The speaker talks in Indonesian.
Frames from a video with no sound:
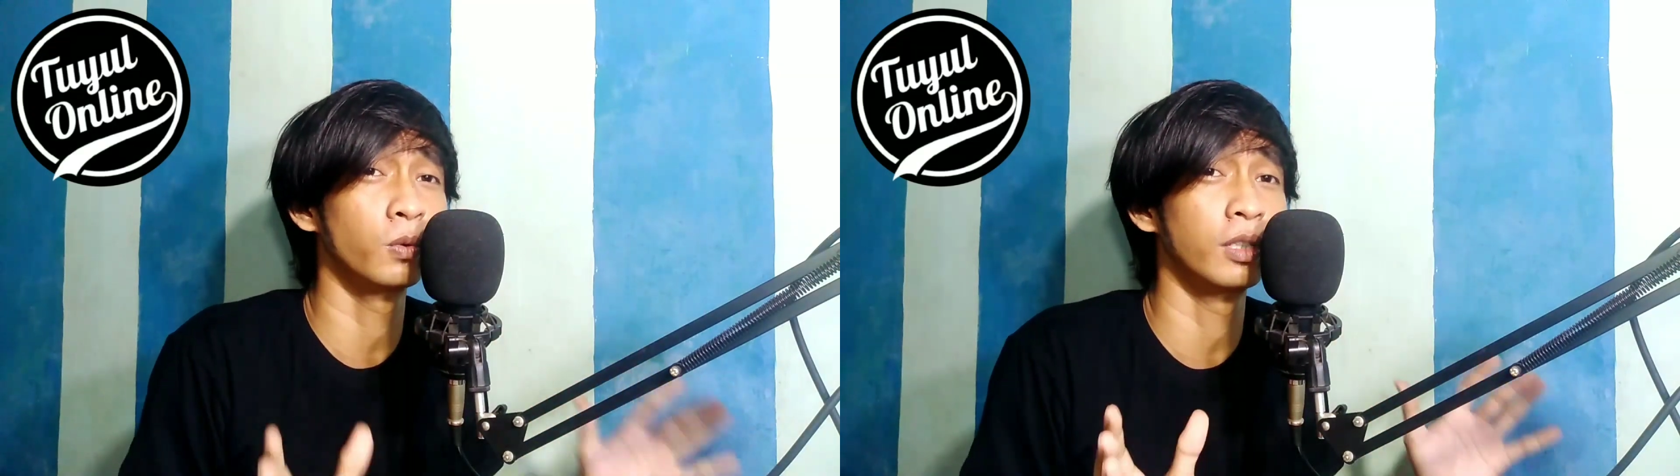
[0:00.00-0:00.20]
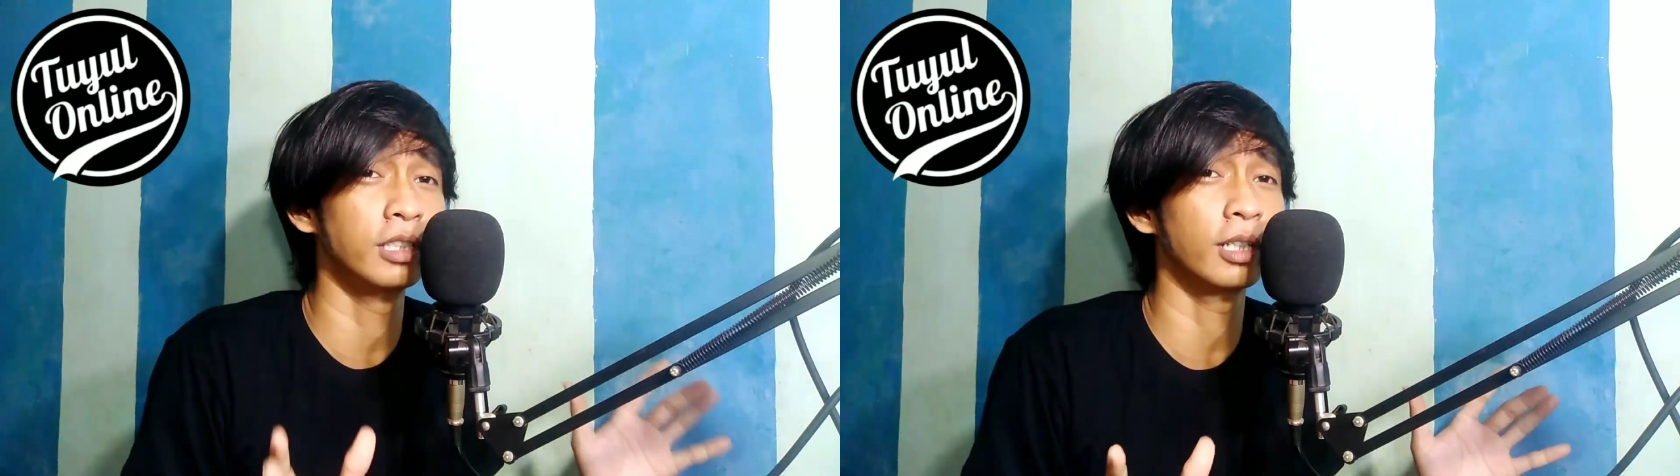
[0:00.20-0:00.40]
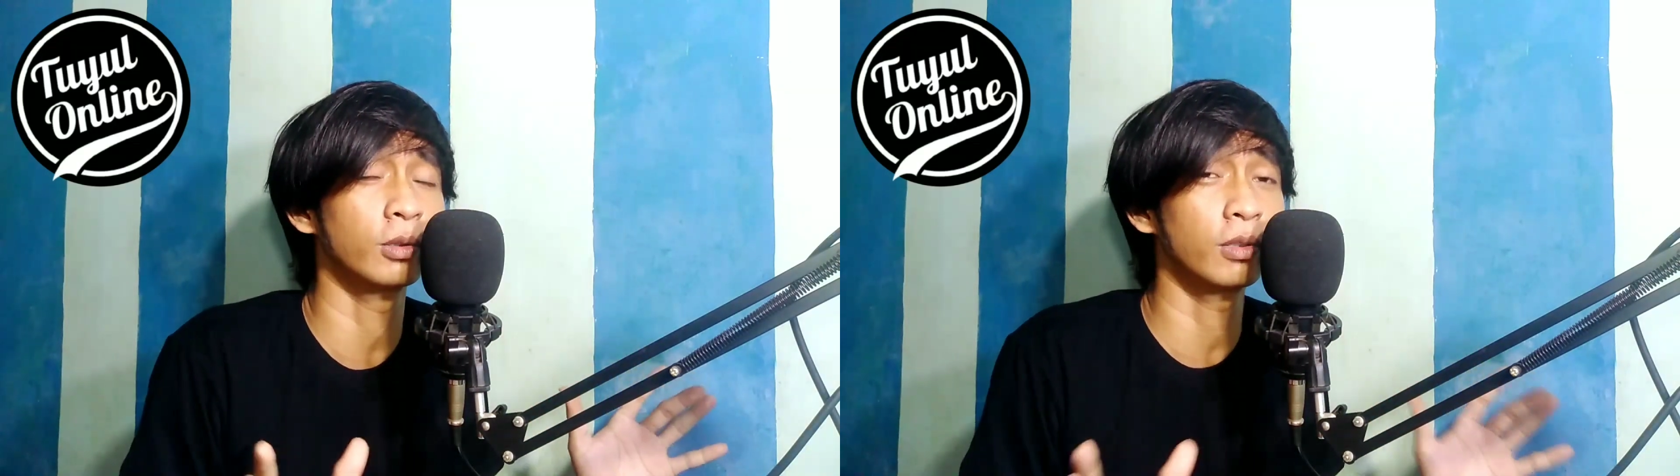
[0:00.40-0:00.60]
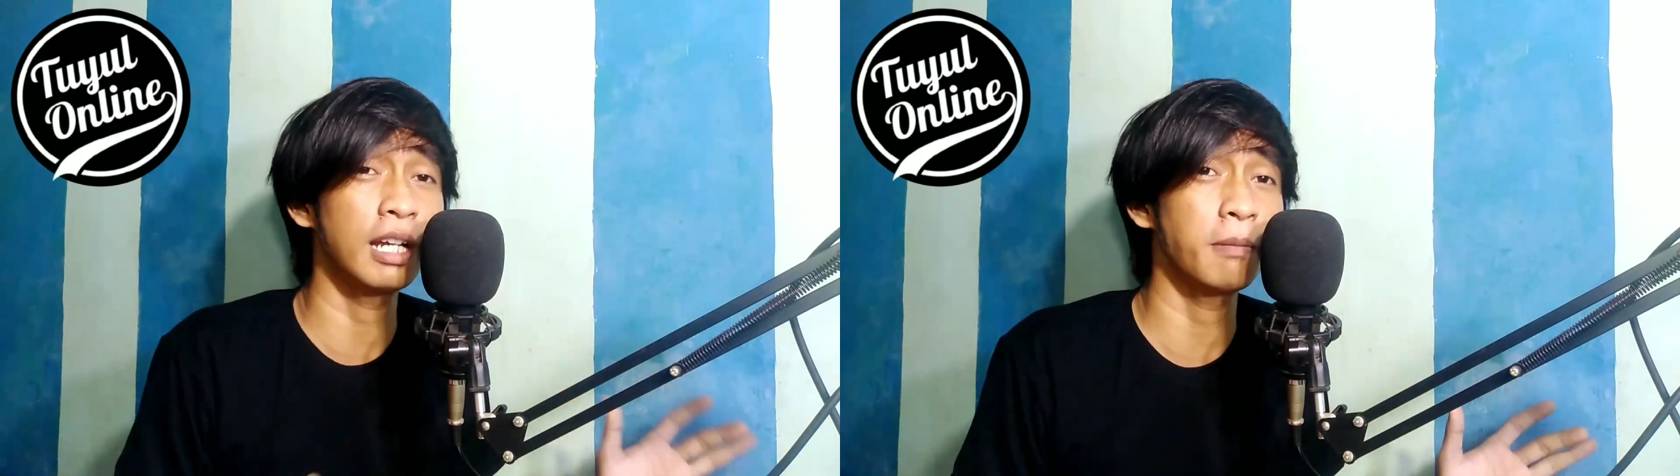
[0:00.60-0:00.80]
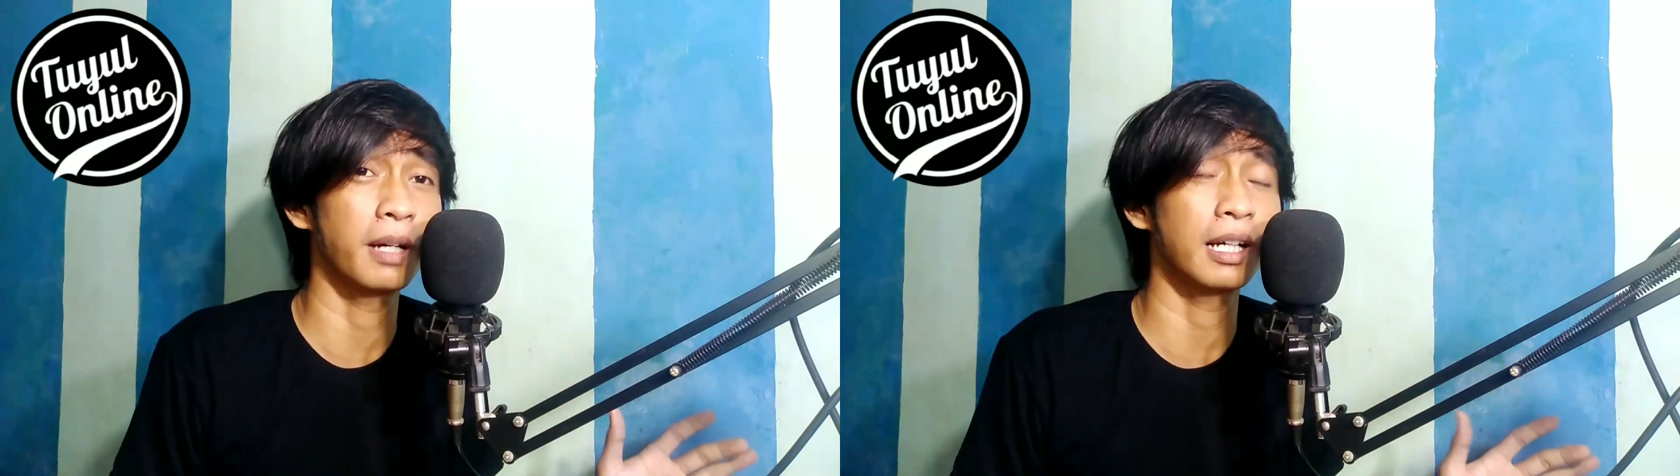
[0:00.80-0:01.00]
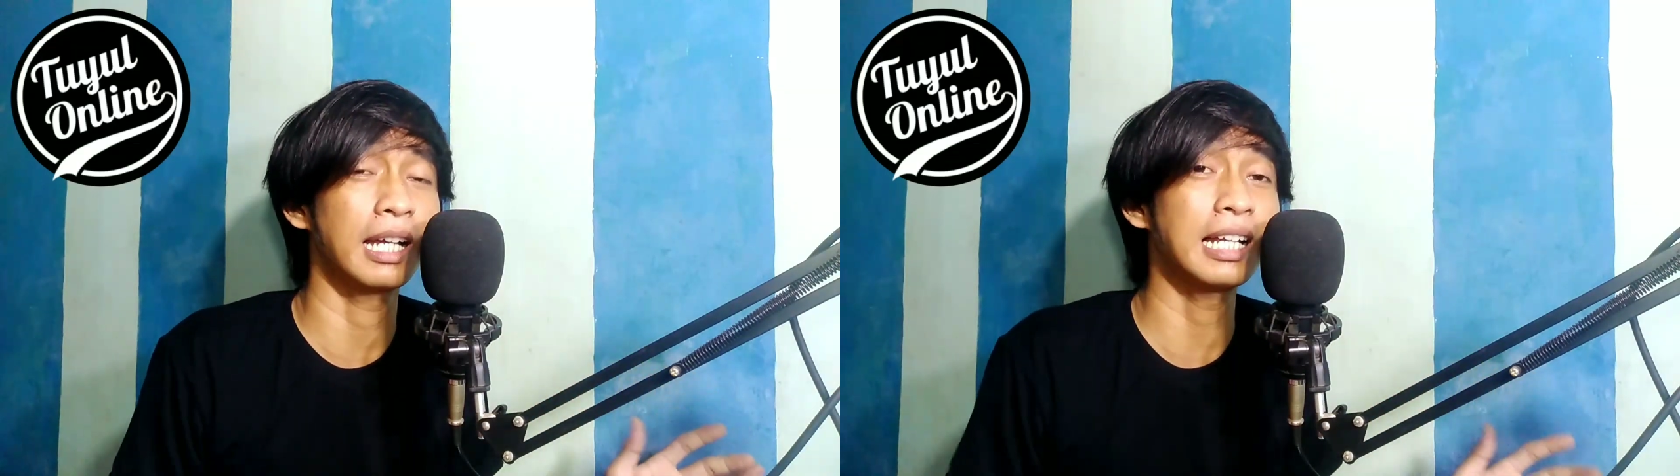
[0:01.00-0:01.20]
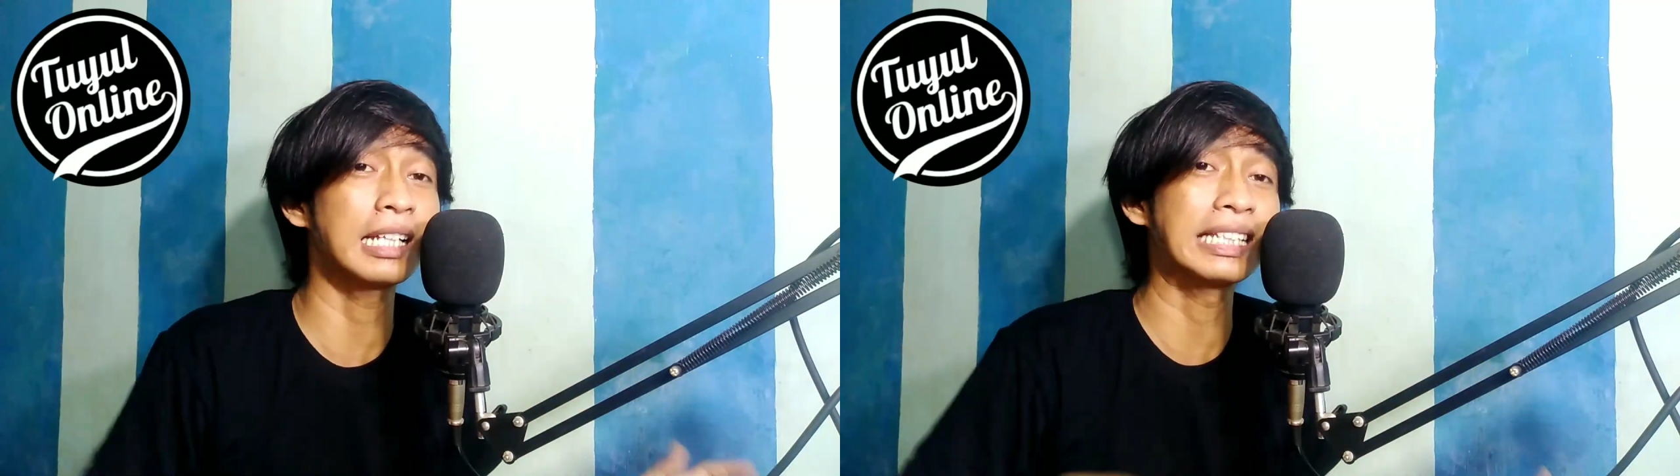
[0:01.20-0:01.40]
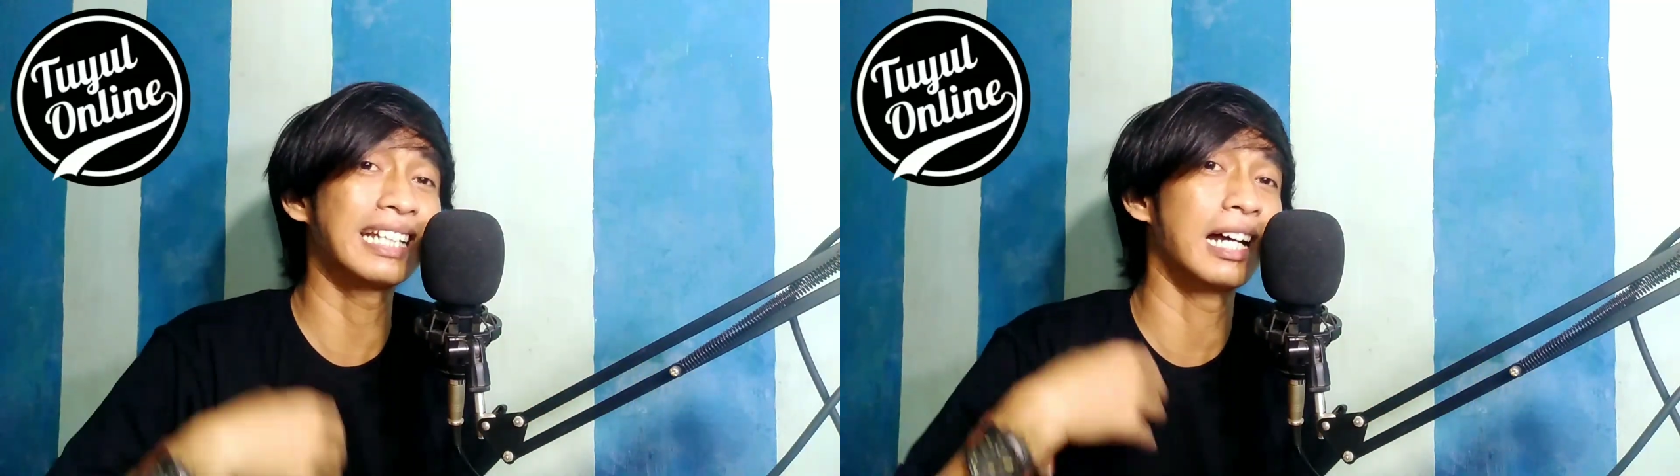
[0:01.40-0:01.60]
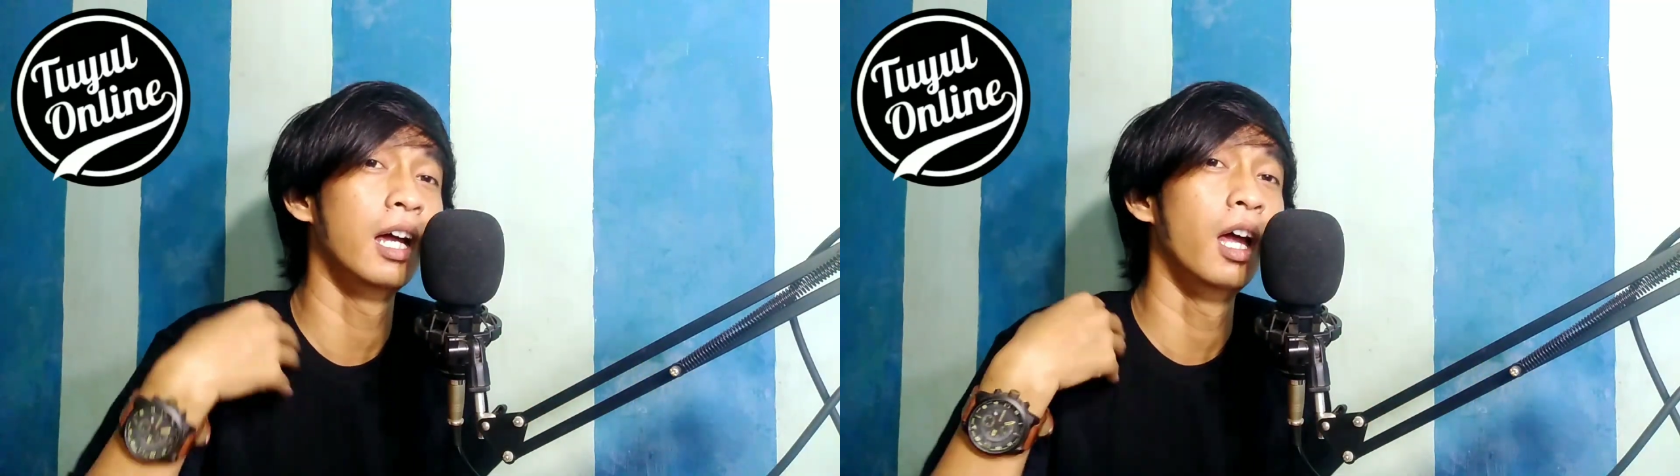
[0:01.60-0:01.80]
gua jatuh kenapa karena ketika